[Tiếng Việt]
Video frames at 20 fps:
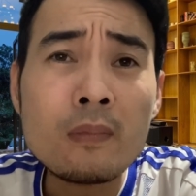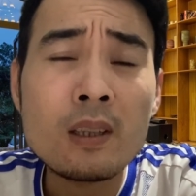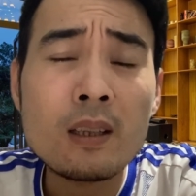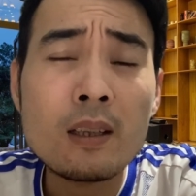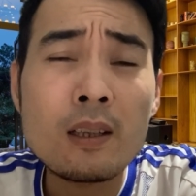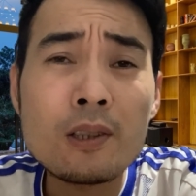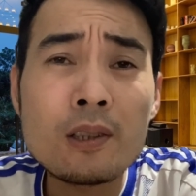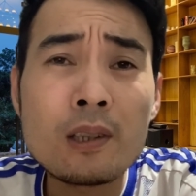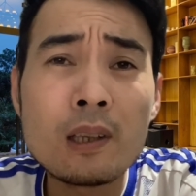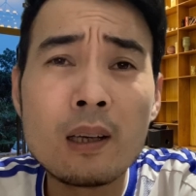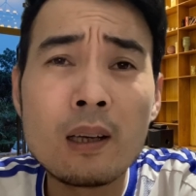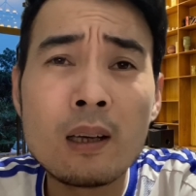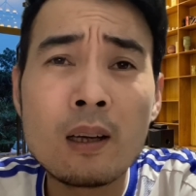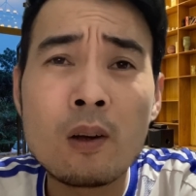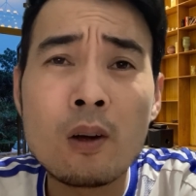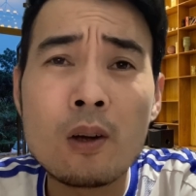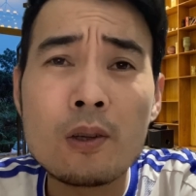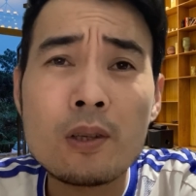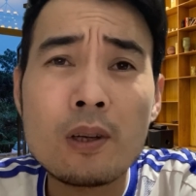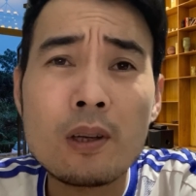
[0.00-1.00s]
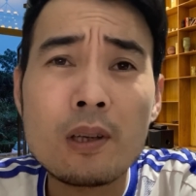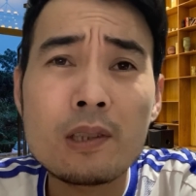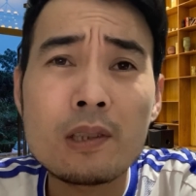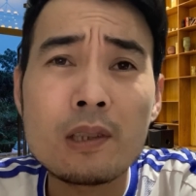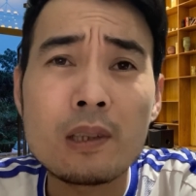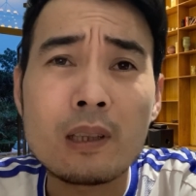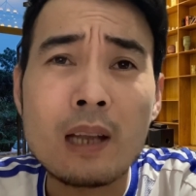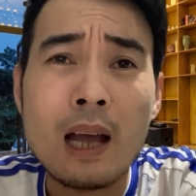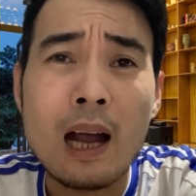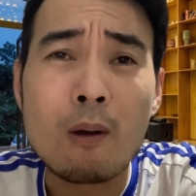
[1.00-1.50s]
cái sự gọi cho cái
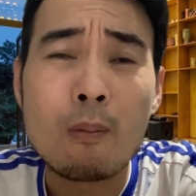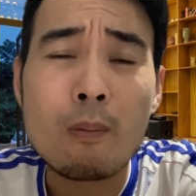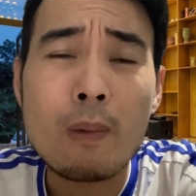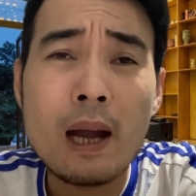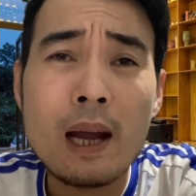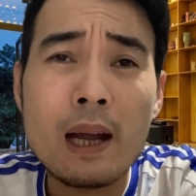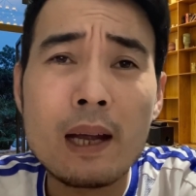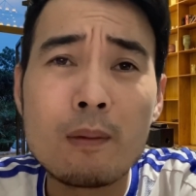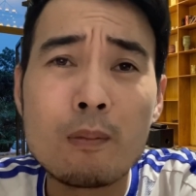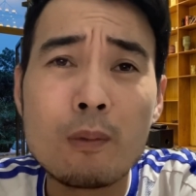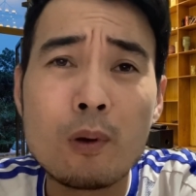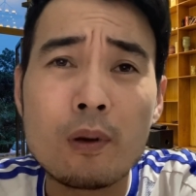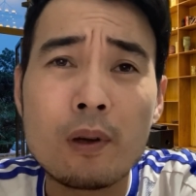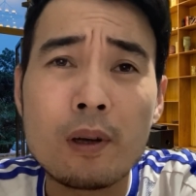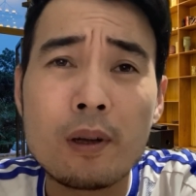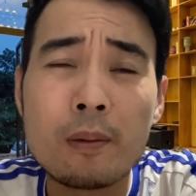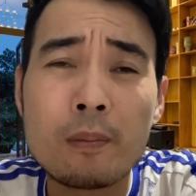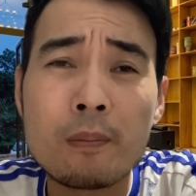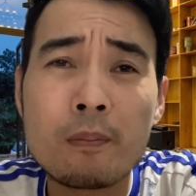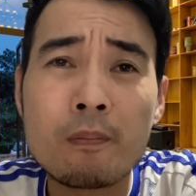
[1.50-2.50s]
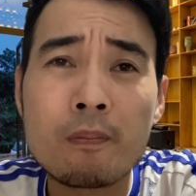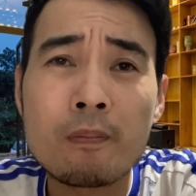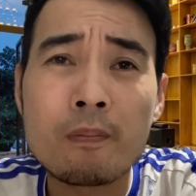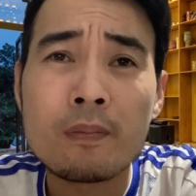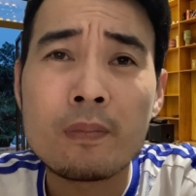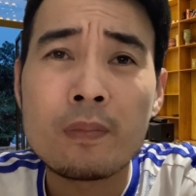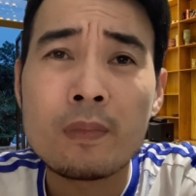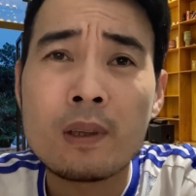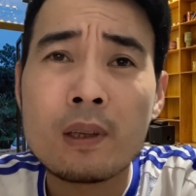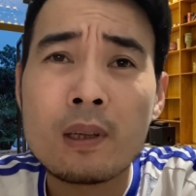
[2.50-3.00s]
sự thảo mai là một này
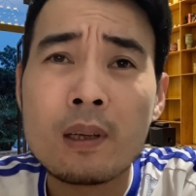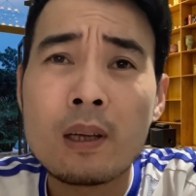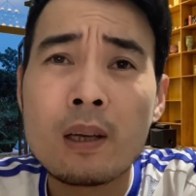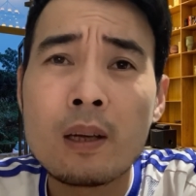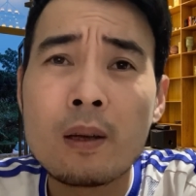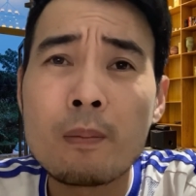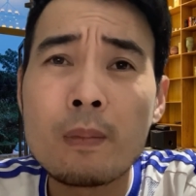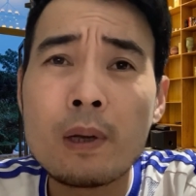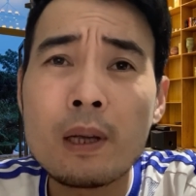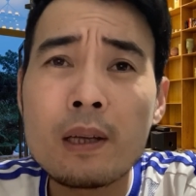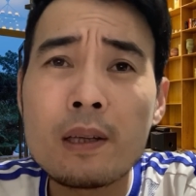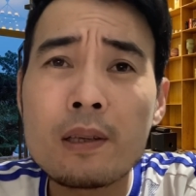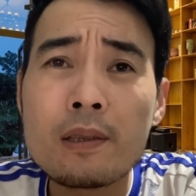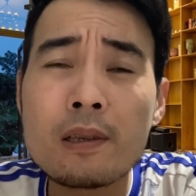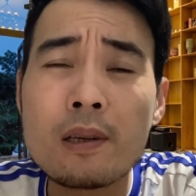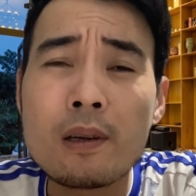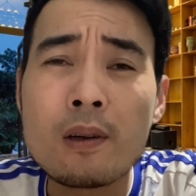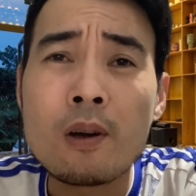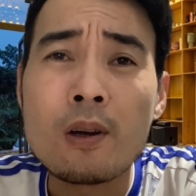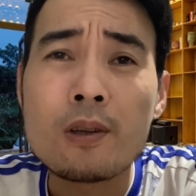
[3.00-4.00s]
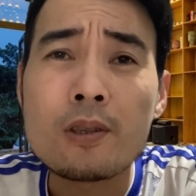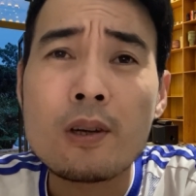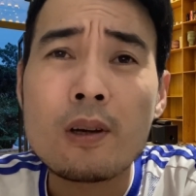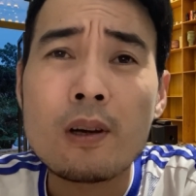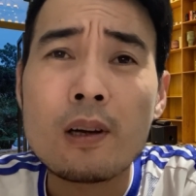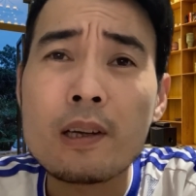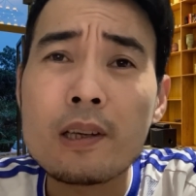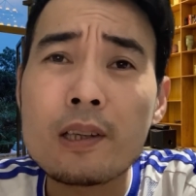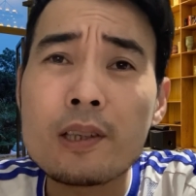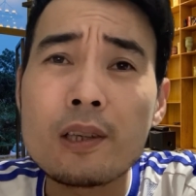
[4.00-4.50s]
mấy cái sự gọi cho
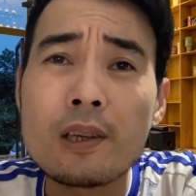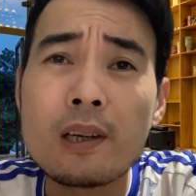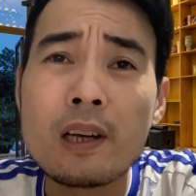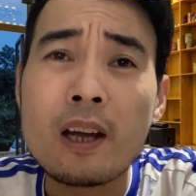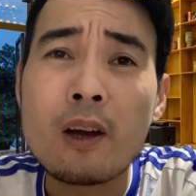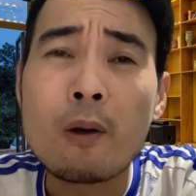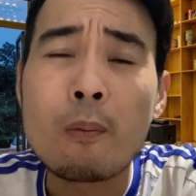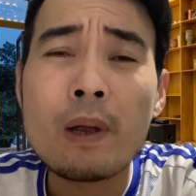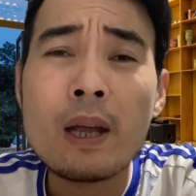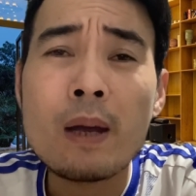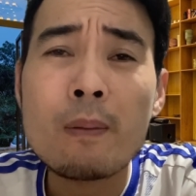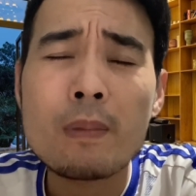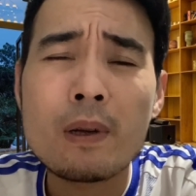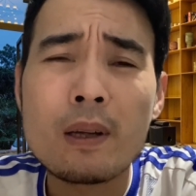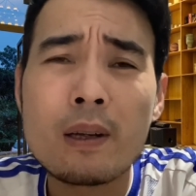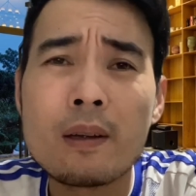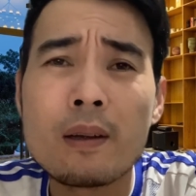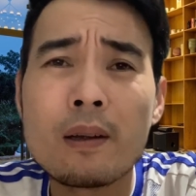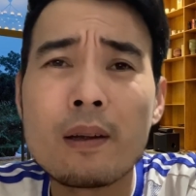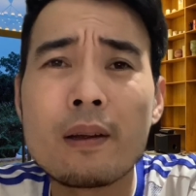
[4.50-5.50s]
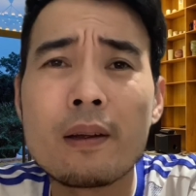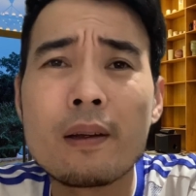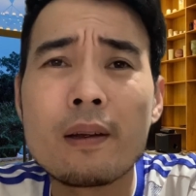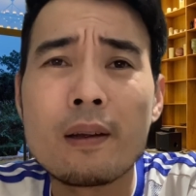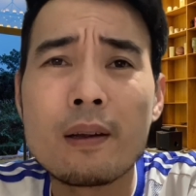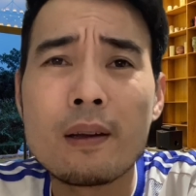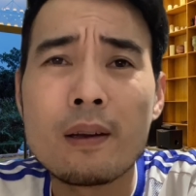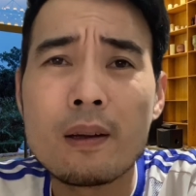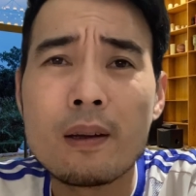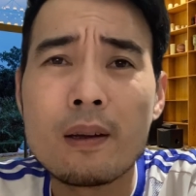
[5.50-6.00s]
cái sự lẻo mép này
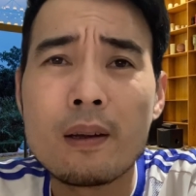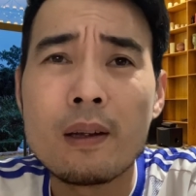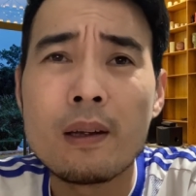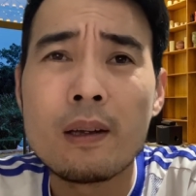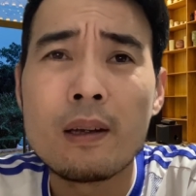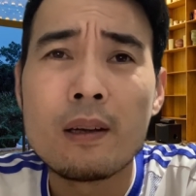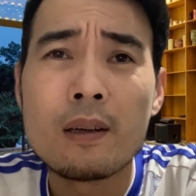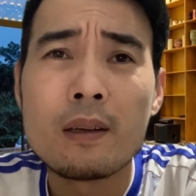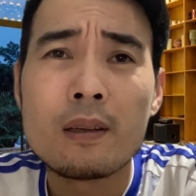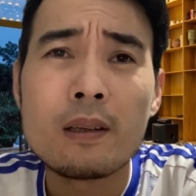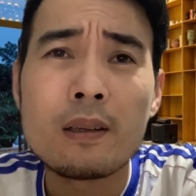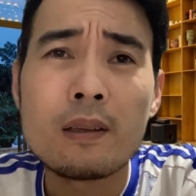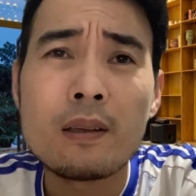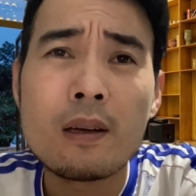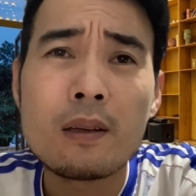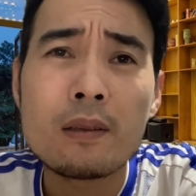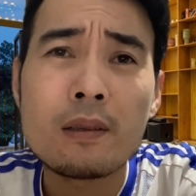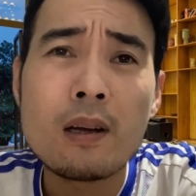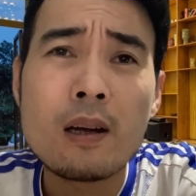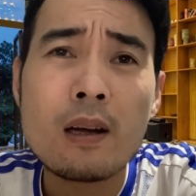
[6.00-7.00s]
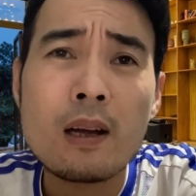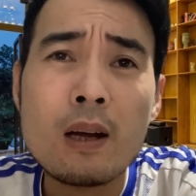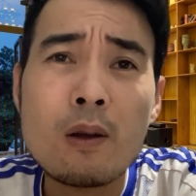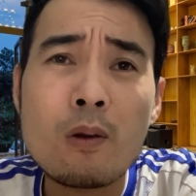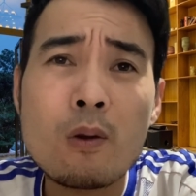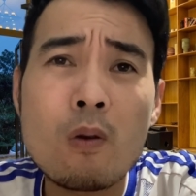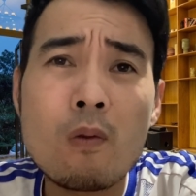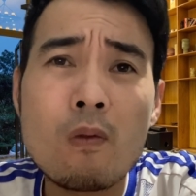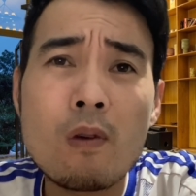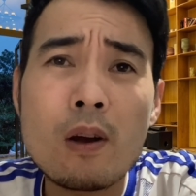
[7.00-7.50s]
thì thường thường các
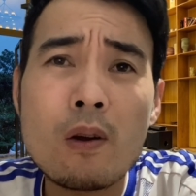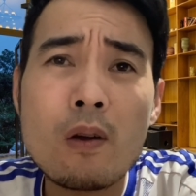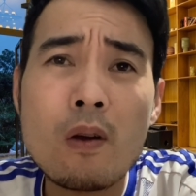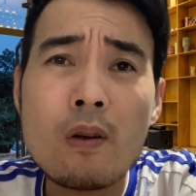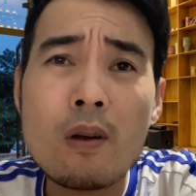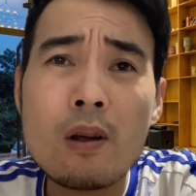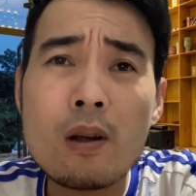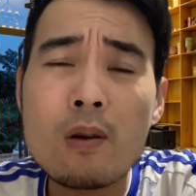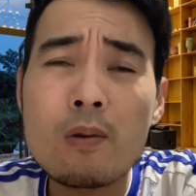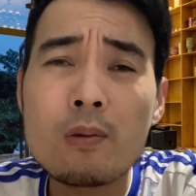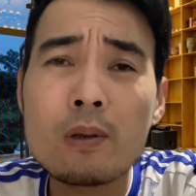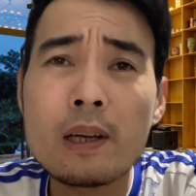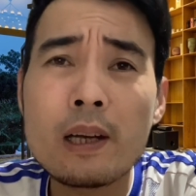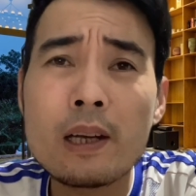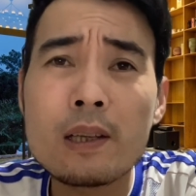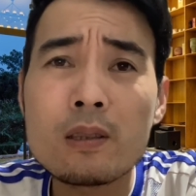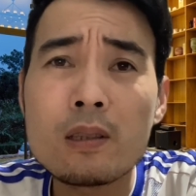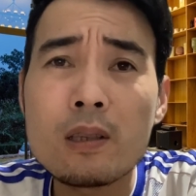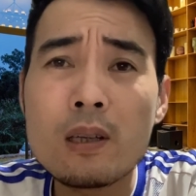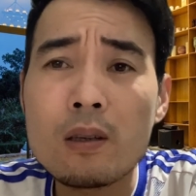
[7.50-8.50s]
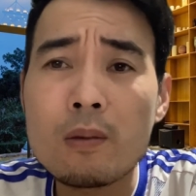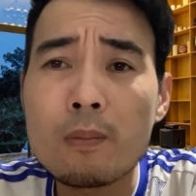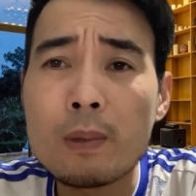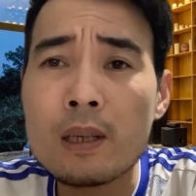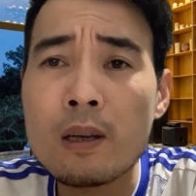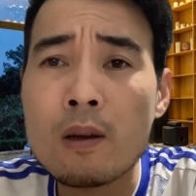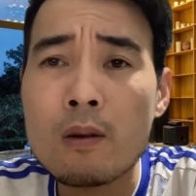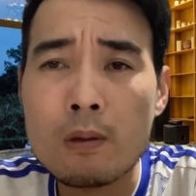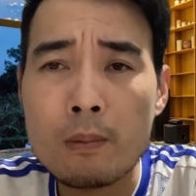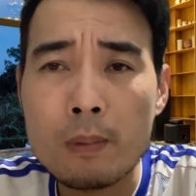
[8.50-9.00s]
cụ vẫn nói có câu từ ngày xưa với
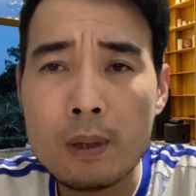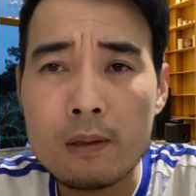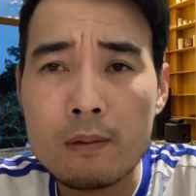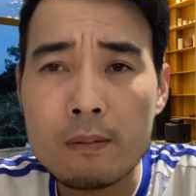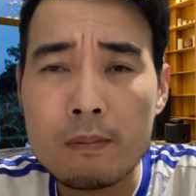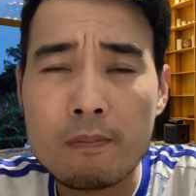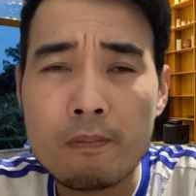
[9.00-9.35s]
nhau rồi mà